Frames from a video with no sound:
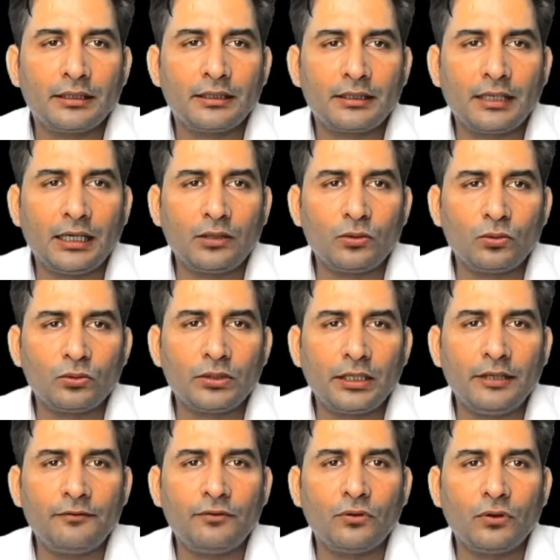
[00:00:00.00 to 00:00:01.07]
क्या टू
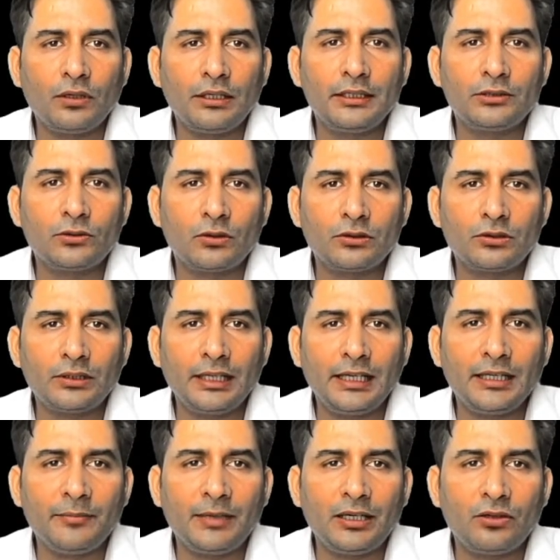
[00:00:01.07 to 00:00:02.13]
थ्री फोर इज ऑल्सो द
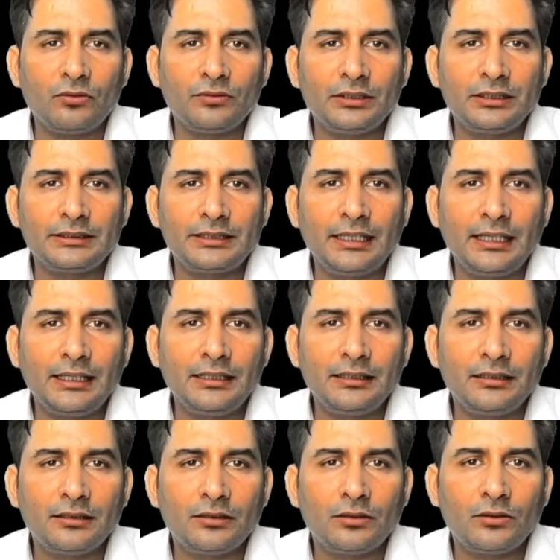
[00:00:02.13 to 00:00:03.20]
एलिमेंट ऑफ दिस सेट
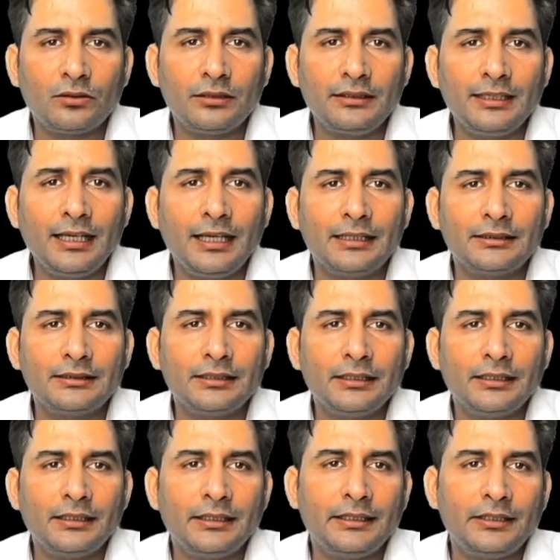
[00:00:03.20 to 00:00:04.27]
यस
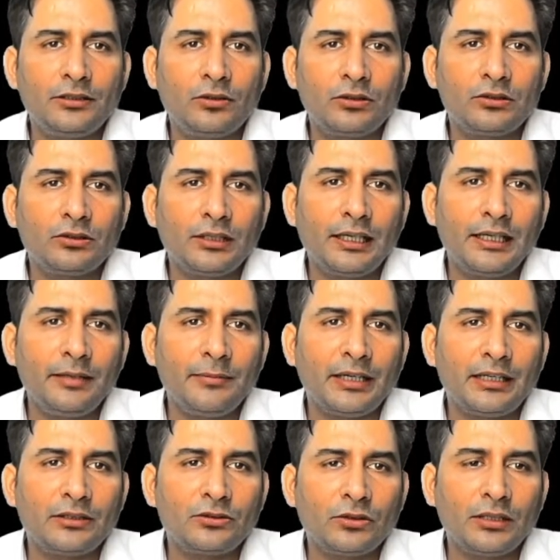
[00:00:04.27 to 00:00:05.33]
इट इज ऑल्सो द
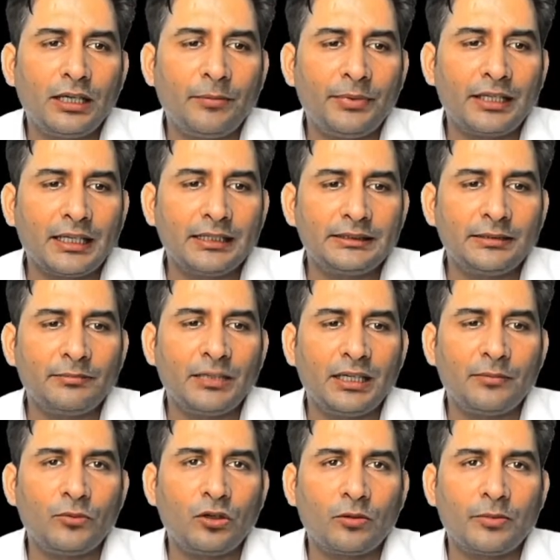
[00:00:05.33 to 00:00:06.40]
एलिमेंट सो यहाँ पे क्या सिंबल
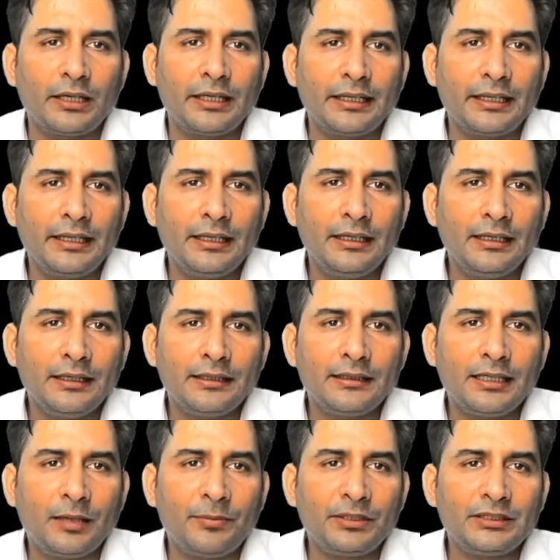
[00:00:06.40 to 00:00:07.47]
हम लोग भरेंगे
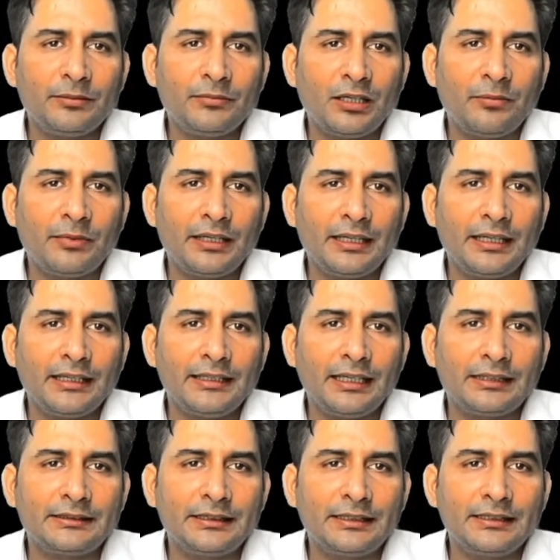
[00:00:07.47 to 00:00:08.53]
यहाँ पे सिंबल भरेंगे
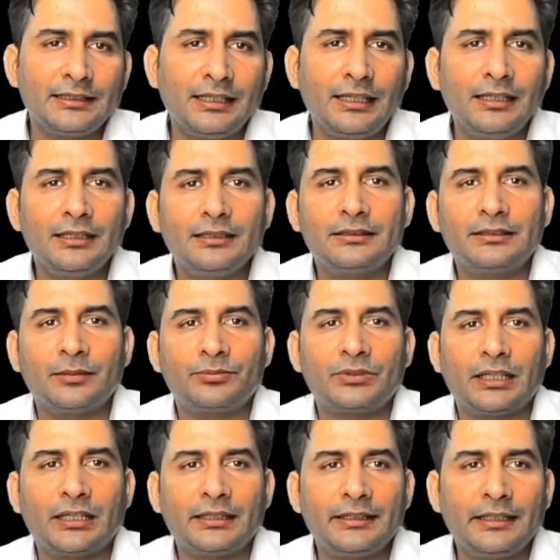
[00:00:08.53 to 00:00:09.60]
यस इट इज अ
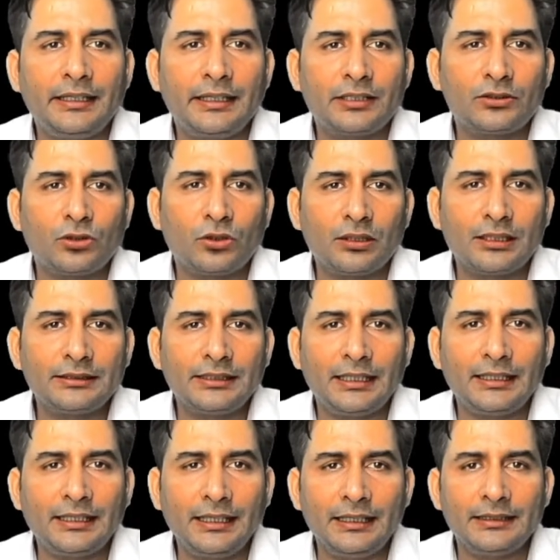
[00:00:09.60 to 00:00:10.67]
सबसेट ये एक छोटा
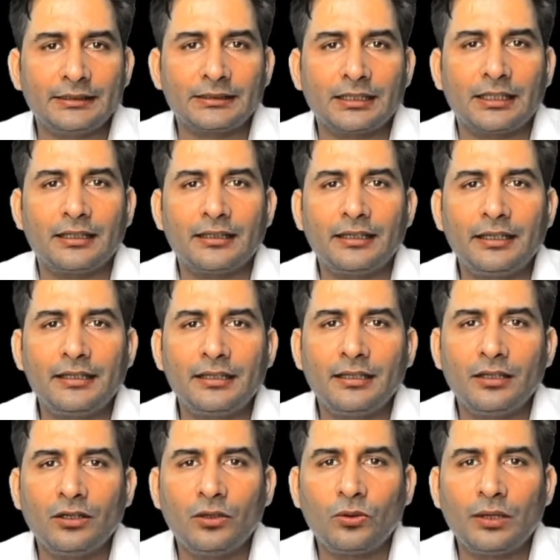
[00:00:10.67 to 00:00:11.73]
सेट है इसका राइट
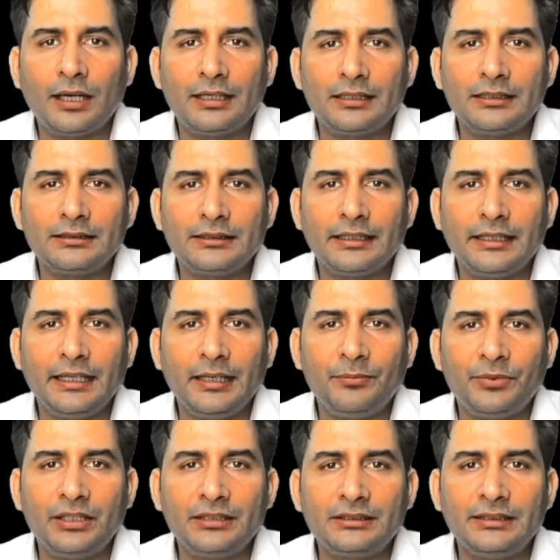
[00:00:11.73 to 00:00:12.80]
लुक एट दिस ए
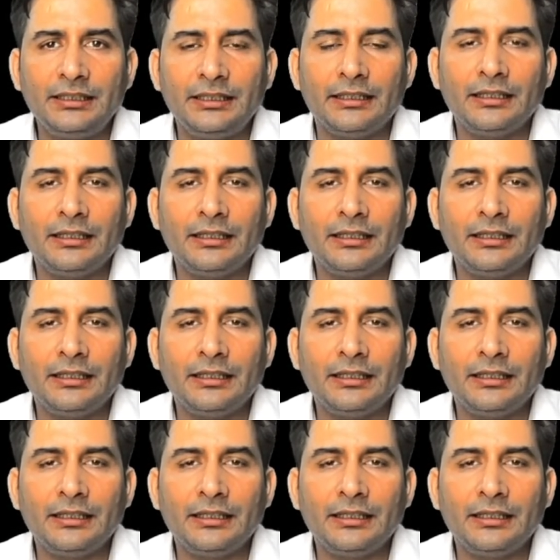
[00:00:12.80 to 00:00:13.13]
बी सी